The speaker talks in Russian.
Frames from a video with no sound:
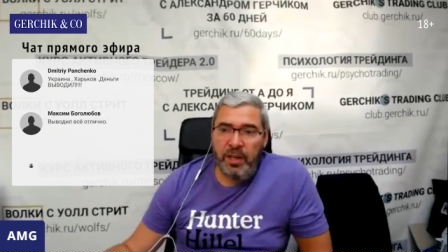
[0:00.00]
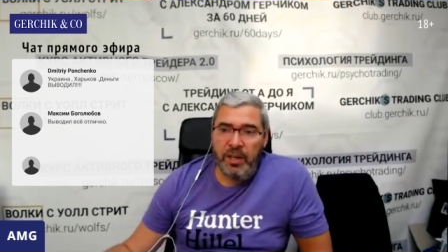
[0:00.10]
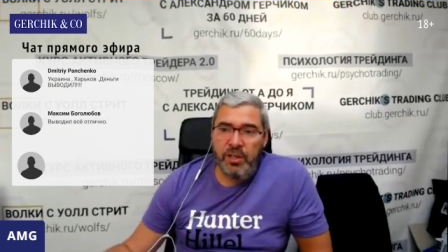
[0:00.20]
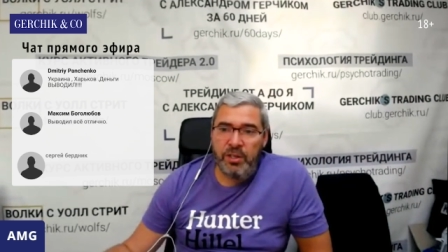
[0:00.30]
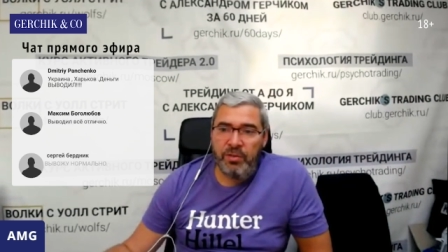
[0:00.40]

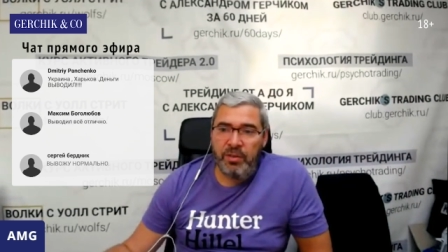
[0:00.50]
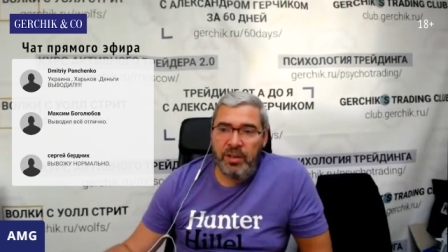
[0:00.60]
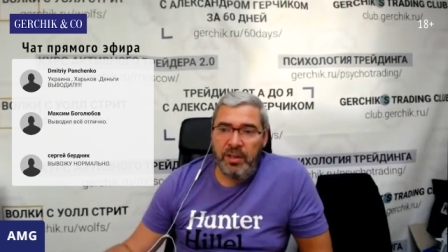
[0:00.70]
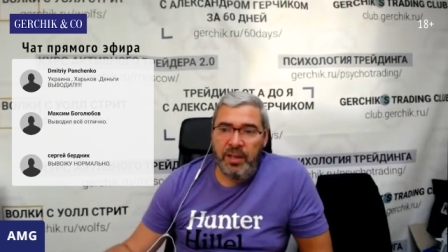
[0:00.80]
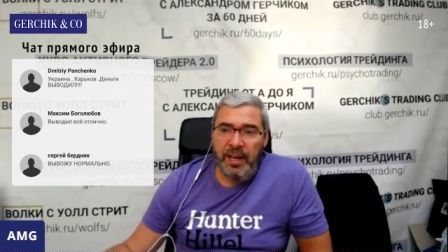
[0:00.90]

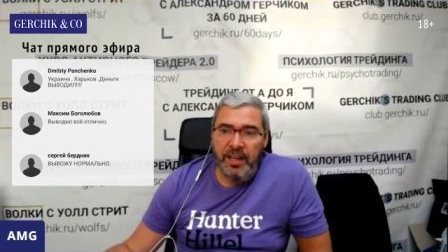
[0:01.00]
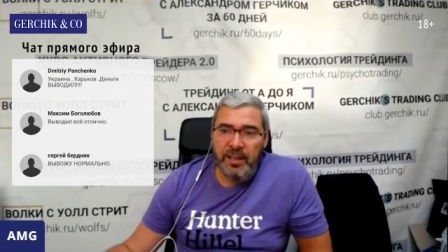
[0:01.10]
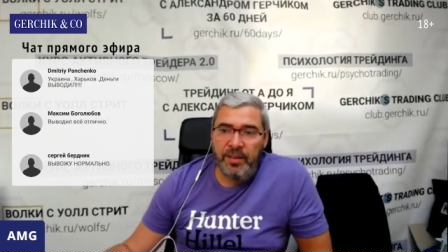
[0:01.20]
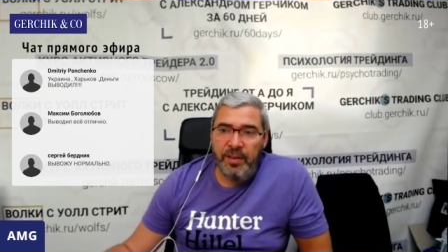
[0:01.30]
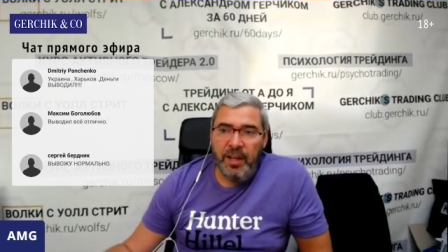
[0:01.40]
количество
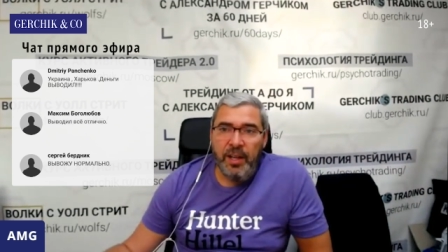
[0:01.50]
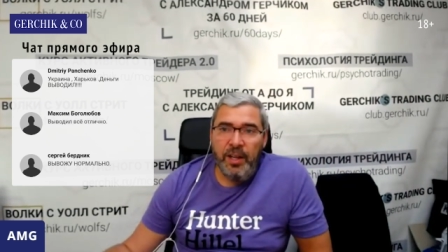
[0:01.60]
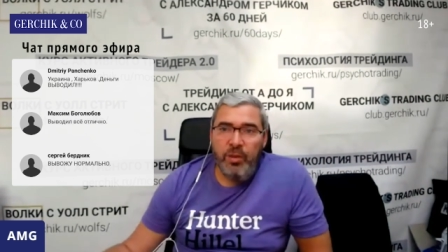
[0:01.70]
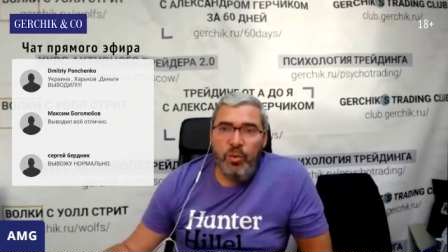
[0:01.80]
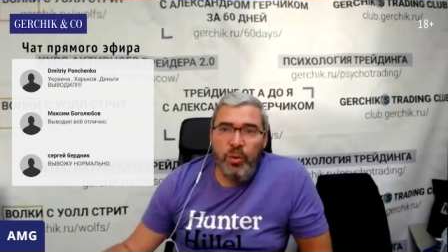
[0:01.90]
клиентов,
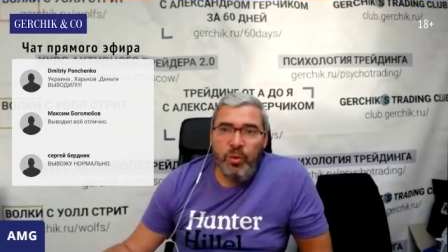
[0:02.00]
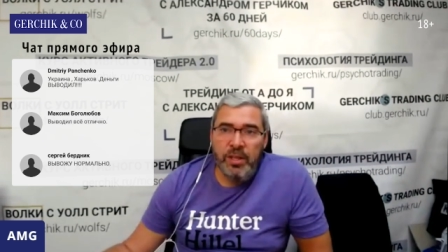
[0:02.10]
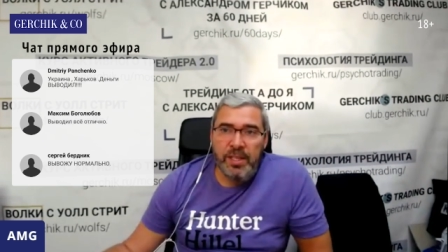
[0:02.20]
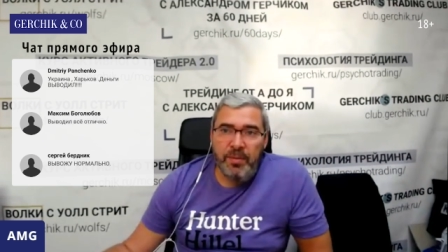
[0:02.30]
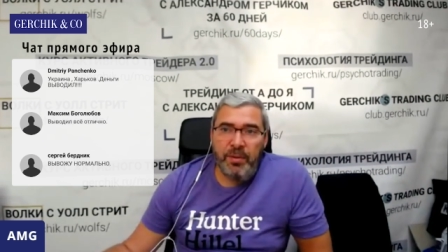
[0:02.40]
ну у
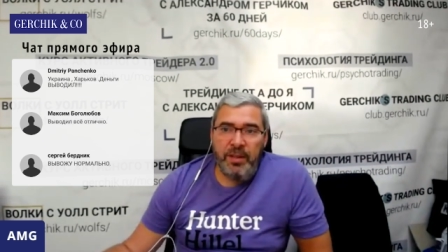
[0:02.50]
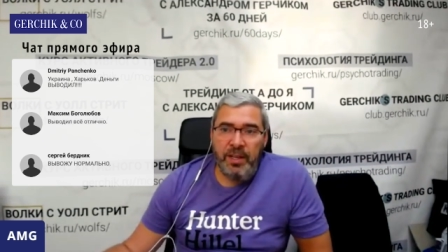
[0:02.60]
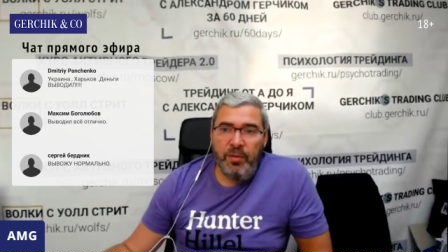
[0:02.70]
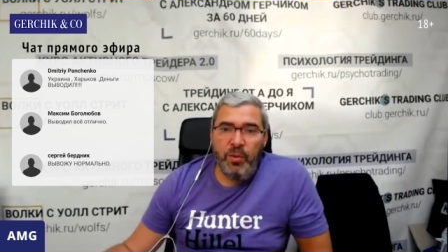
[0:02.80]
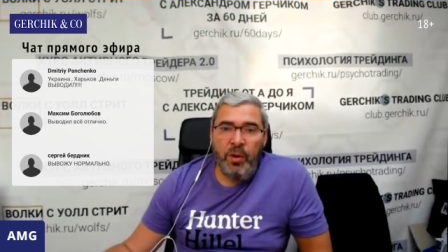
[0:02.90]
нас не было
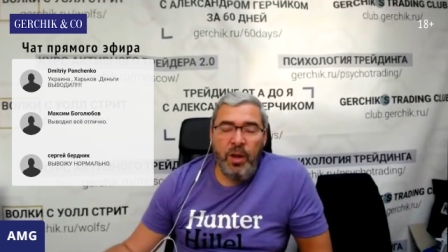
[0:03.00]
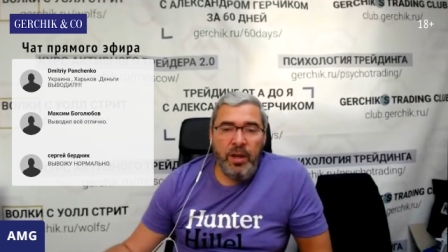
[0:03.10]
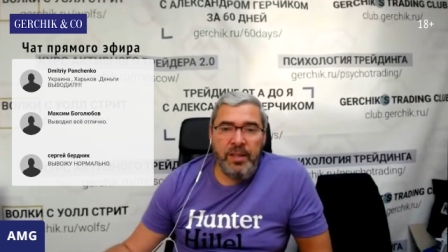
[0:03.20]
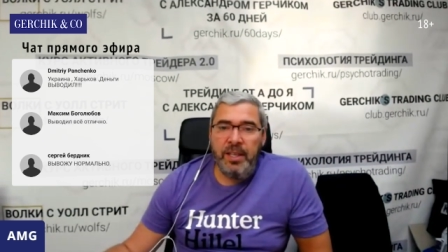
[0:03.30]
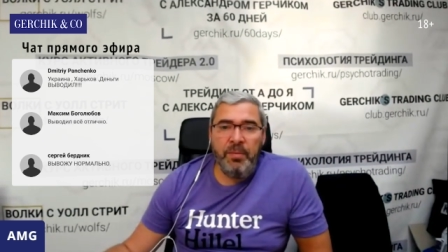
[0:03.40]
никого.
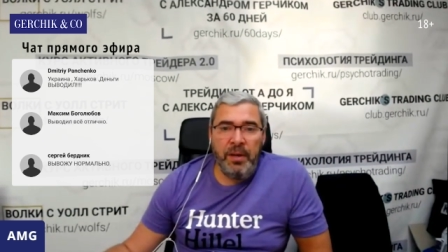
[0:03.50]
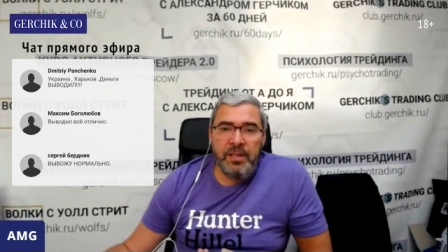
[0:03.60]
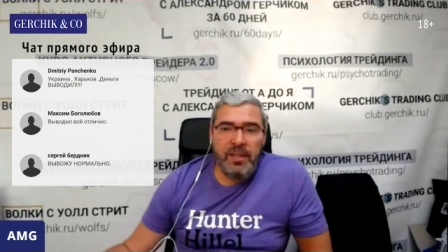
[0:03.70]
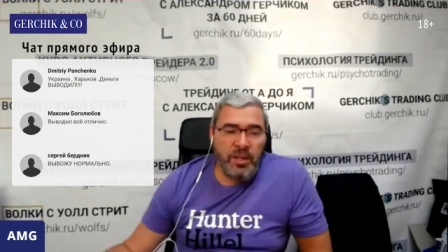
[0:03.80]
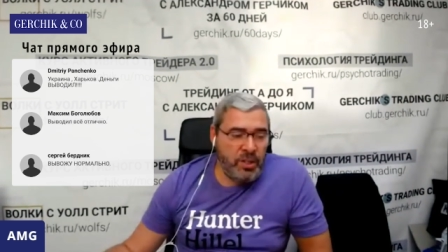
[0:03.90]
Где были
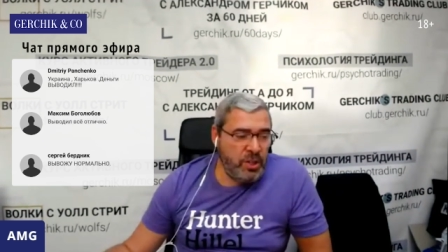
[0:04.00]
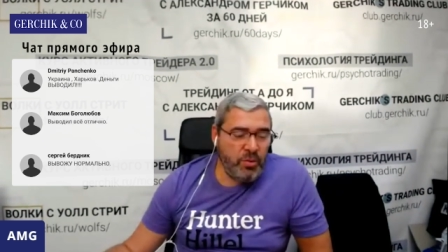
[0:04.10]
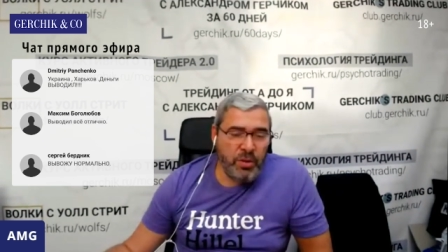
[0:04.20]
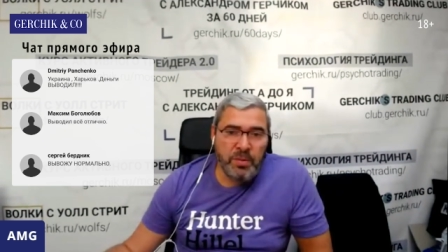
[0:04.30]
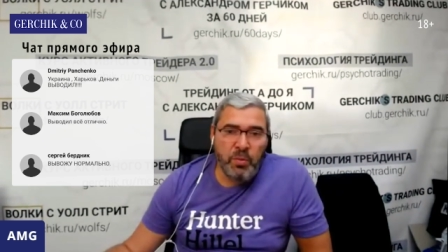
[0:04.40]
задержки,
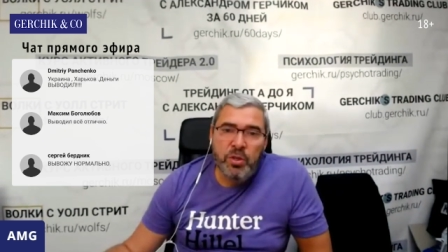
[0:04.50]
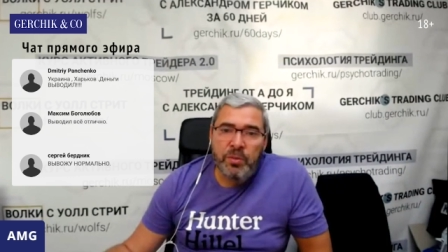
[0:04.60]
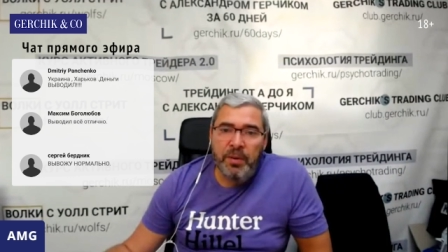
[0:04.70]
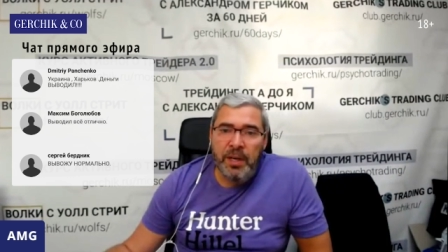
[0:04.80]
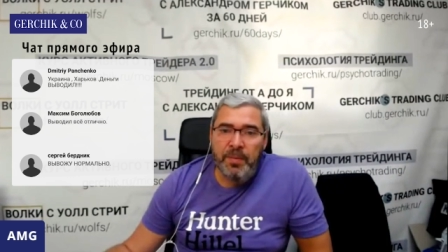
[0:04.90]
у нас,
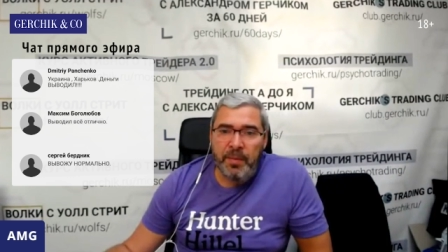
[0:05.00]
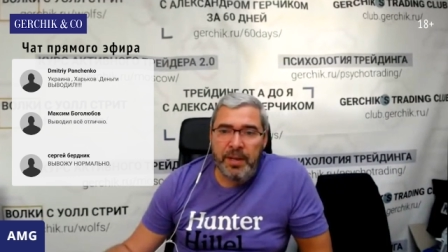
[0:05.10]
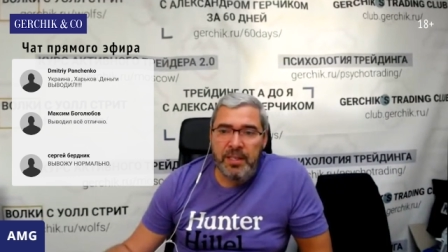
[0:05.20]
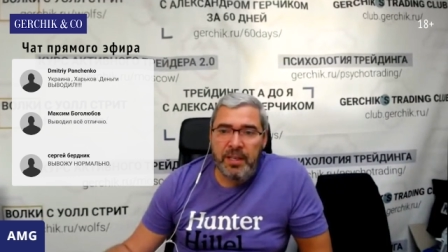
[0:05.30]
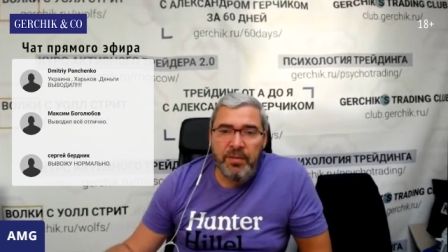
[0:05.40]
может, были по
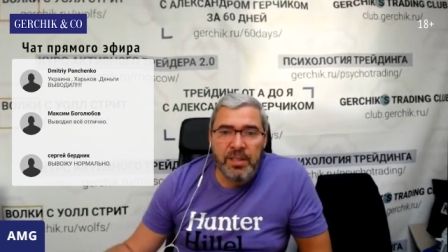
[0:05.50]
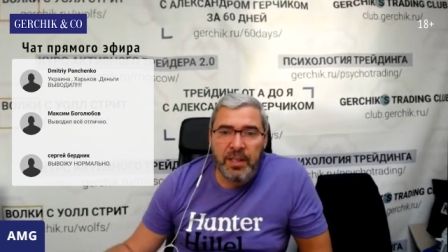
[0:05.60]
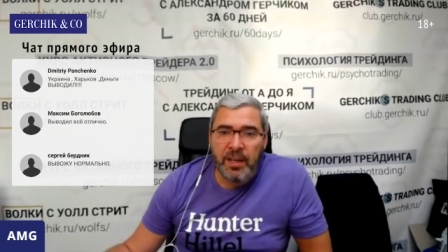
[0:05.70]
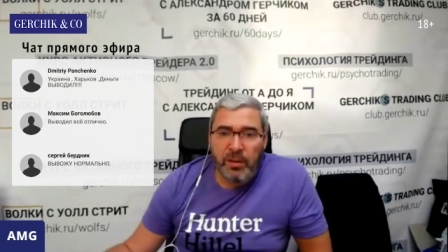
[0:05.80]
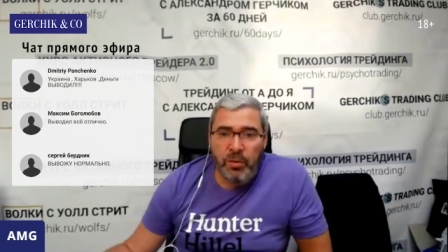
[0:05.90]
мастера
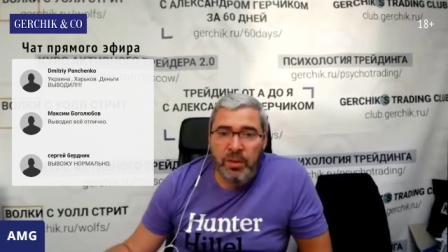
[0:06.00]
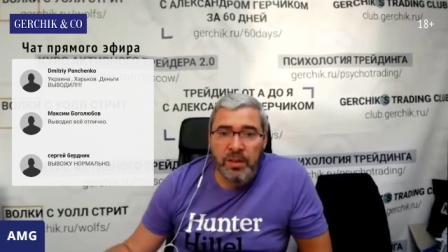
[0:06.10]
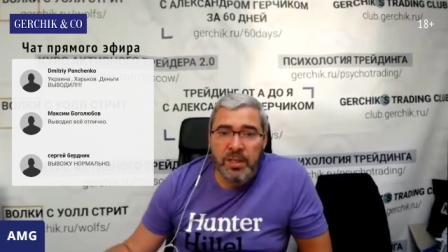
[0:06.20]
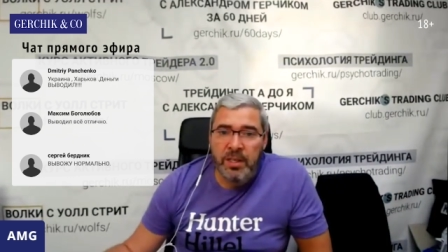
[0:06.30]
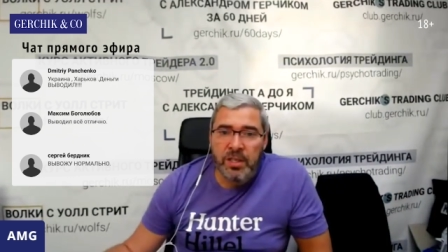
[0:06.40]
виза карт, но
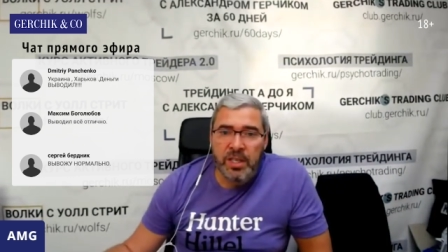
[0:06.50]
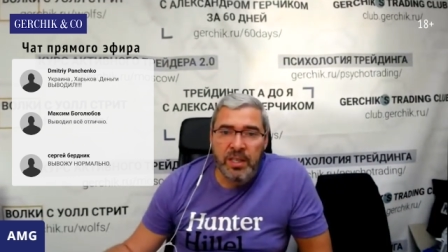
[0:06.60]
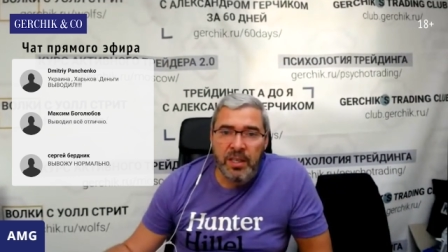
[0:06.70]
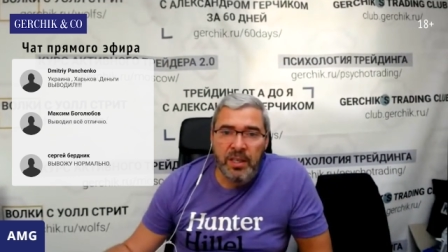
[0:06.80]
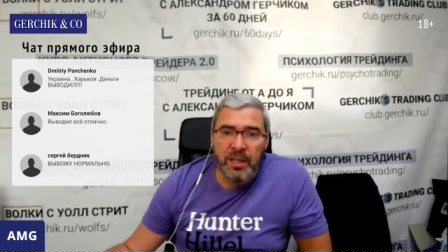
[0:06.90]
это
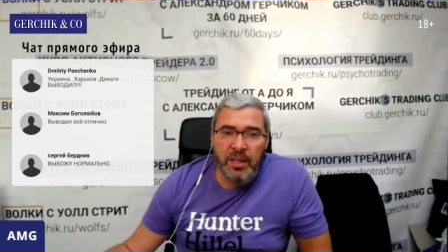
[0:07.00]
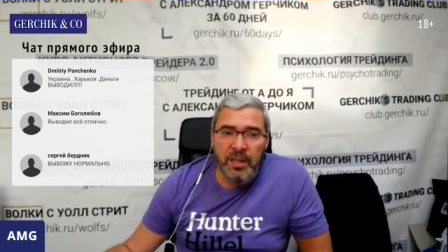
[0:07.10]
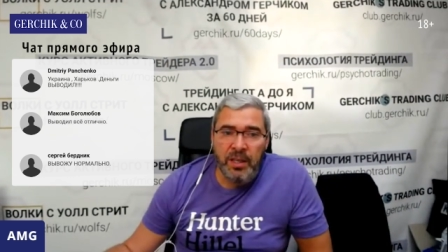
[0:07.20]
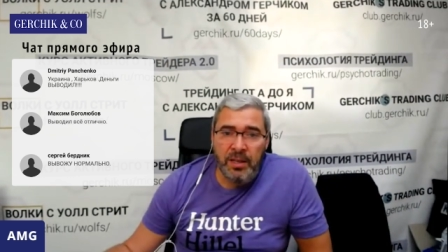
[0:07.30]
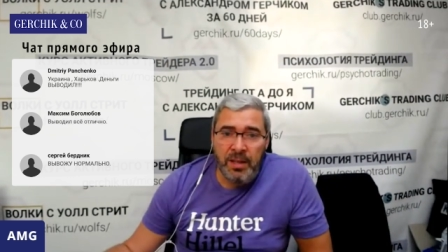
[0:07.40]
задержки не, не,
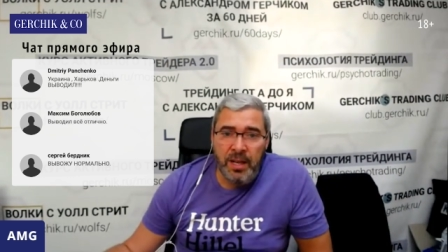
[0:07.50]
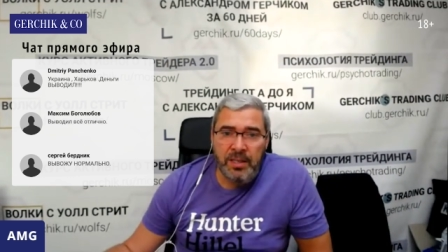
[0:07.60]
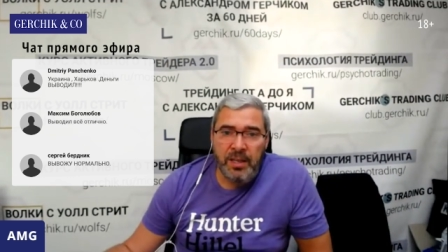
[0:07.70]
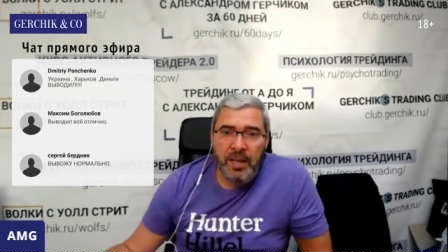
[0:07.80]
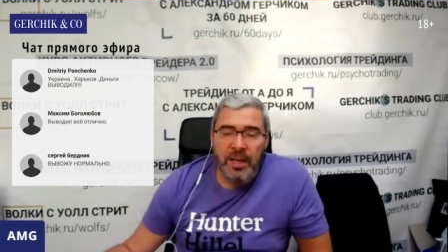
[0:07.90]
не от
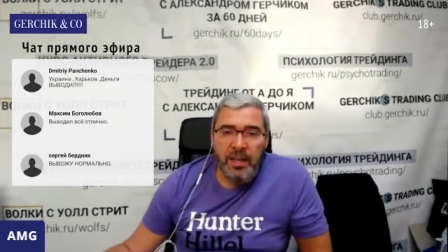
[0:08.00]
нас.